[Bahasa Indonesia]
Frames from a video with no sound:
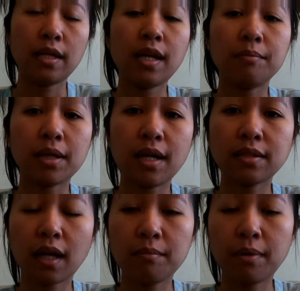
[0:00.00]
jadi ya
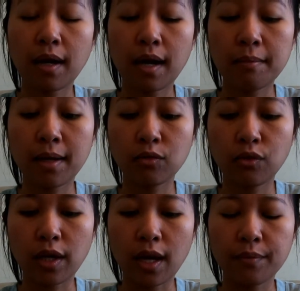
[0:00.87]
berdasarkan
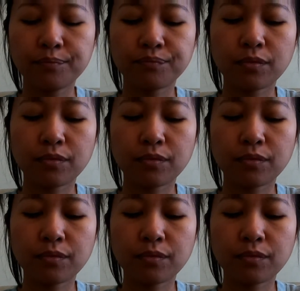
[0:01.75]
pengalamanku ya